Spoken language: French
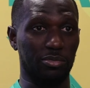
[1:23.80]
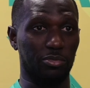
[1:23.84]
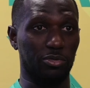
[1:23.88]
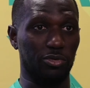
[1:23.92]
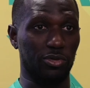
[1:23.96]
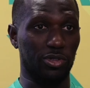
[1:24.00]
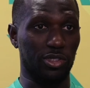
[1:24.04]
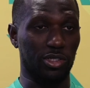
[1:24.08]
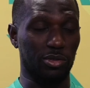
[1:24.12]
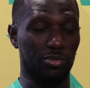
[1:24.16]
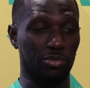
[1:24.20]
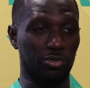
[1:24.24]

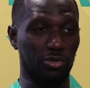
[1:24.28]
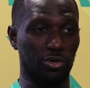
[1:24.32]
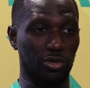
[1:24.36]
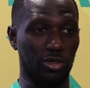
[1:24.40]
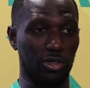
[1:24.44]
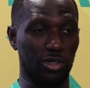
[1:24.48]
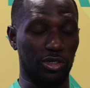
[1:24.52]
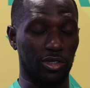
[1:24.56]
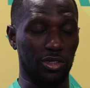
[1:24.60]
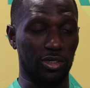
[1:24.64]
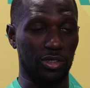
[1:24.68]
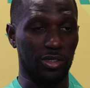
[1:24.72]
puis
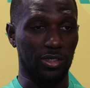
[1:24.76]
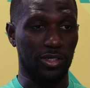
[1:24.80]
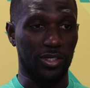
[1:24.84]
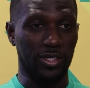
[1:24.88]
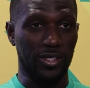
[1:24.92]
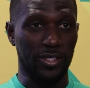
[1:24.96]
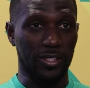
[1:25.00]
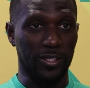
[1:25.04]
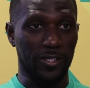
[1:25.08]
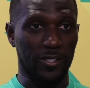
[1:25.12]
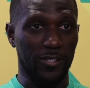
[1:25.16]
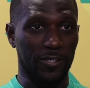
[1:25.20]
pour,
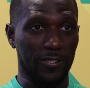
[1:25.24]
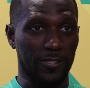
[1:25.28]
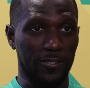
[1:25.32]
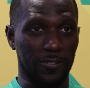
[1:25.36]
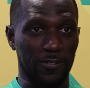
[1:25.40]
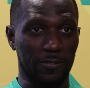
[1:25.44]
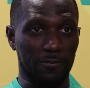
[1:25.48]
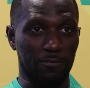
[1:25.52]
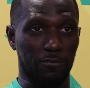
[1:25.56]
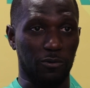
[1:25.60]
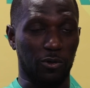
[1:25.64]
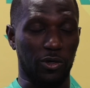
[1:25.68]

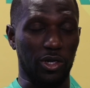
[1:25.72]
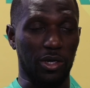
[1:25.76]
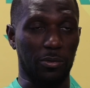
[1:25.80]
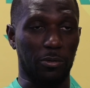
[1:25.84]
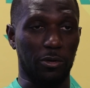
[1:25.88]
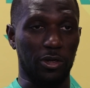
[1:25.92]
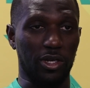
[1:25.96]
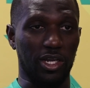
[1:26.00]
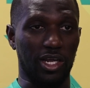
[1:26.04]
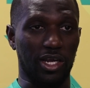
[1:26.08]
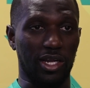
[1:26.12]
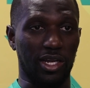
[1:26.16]
pour
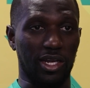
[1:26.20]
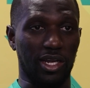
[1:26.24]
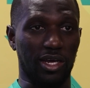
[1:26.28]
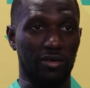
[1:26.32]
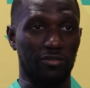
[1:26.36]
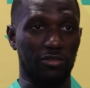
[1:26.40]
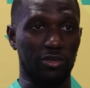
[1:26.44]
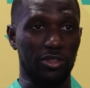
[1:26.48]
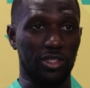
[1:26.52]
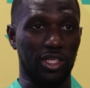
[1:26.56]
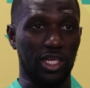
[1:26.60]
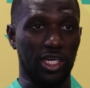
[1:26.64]
prendre
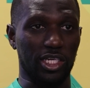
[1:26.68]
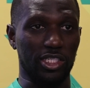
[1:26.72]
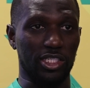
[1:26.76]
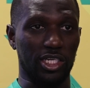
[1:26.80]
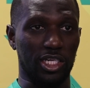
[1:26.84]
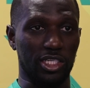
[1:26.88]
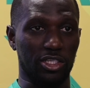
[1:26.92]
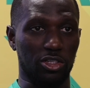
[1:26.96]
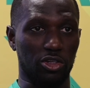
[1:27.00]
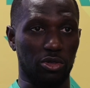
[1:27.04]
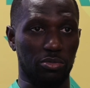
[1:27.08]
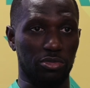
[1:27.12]
l'avantage et
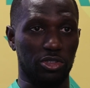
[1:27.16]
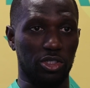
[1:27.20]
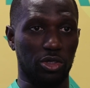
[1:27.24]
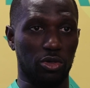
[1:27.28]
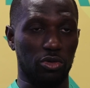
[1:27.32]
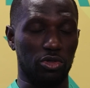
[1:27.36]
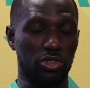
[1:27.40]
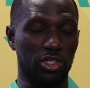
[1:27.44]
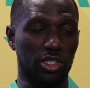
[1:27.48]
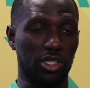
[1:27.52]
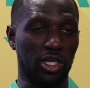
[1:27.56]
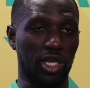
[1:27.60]
l'ascendant
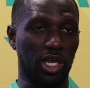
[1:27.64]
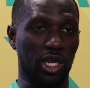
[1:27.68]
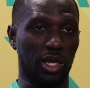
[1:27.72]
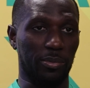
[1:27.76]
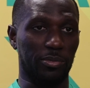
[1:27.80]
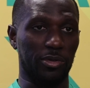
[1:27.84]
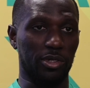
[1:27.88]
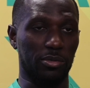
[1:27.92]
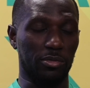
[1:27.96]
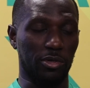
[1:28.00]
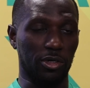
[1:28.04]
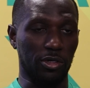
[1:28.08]
psychologique très
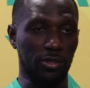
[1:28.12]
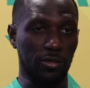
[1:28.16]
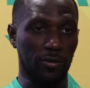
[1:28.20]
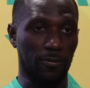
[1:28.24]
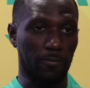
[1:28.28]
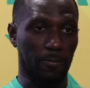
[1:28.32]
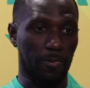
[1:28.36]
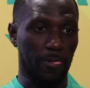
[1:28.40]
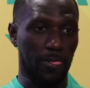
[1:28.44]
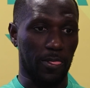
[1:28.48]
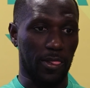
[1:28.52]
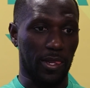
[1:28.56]
rapidement
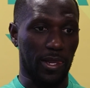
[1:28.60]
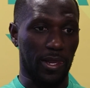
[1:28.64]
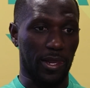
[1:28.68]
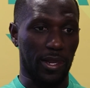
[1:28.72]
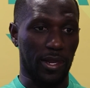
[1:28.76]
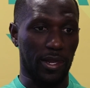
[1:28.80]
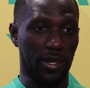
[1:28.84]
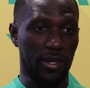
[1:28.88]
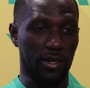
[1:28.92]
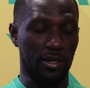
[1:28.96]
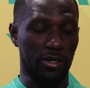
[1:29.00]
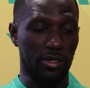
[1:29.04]

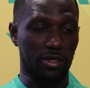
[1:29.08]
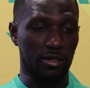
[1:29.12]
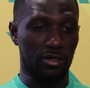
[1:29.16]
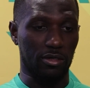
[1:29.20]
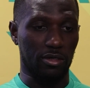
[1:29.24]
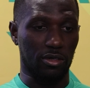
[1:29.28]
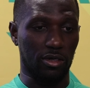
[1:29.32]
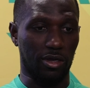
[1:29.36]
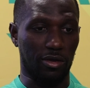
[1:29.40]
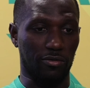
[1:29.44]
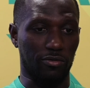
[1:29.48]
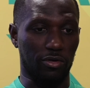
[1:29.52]
et
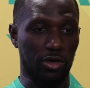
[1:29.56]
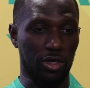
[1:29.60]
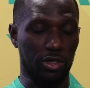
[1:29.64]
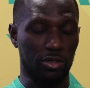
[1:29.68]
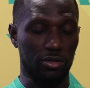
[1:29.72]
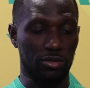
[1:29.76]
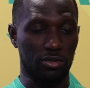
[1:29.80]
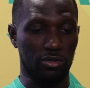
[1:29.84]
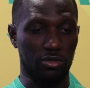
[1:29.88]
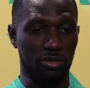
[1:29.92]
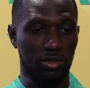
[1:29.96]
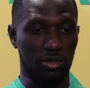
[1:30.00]
euh, avoir euh,
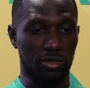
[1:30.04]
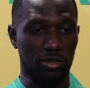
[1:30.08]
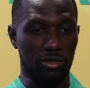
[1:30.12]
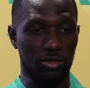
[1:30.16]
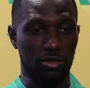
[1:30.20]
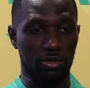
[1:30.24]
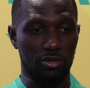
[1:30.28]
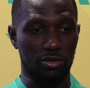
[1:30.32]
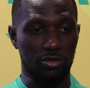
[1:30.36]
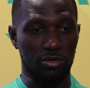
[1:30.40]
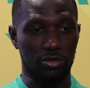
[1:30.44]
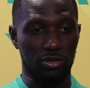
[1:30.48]

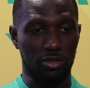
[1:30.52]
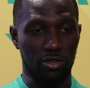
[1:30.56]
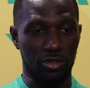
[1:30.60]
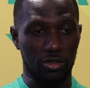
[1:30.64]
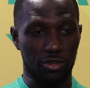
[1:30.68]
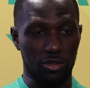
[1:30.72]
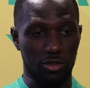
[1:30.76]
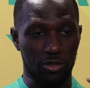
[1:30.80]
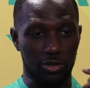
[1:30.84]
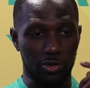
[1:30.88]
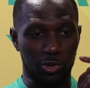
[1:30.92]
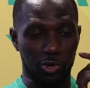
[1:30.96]

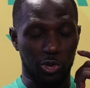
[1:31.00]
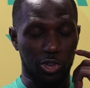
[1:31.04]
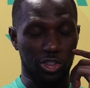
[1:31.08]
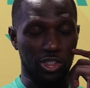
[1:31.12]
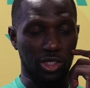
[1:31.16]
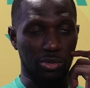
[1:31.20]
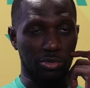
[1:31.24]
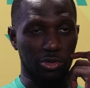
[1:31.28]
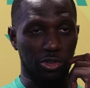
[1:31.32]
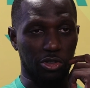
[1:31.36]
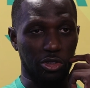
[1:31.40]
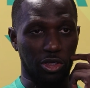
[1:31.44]
euh, une,
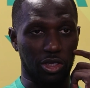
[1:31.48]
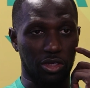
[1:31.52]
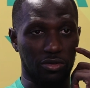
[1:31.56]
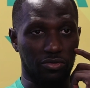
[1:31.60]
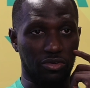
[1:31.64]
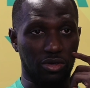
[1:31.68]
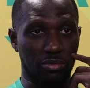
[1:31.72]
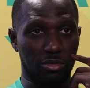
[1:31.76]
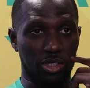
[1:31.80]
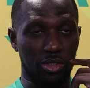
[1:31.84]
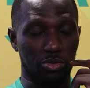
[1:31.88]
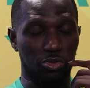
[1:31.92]
deuxième mi-temps et une
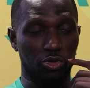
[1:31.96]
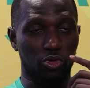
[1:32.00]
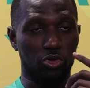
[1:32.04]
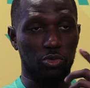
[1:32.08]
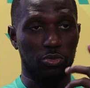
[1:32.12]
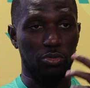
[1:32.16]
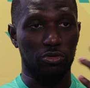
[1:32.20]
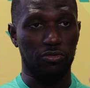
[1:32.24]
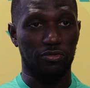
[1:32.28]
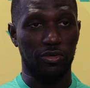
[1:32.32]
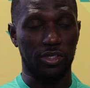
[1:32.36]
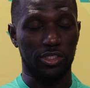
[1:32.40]
fin de match beaucoup
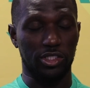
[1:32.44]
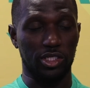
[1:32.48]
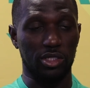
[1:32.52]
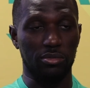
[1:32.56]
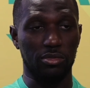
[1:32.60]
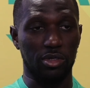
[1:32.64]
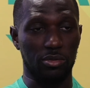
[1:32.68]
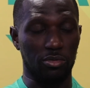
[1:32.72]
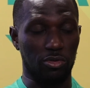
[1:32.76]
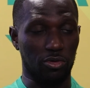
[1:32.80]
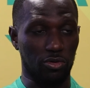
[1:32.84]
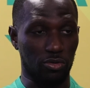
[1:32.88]
plus facile.
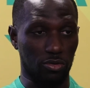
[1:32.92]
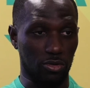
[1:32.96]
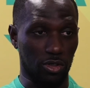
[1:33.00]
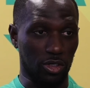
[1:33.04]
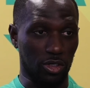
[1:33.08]
Mais bon,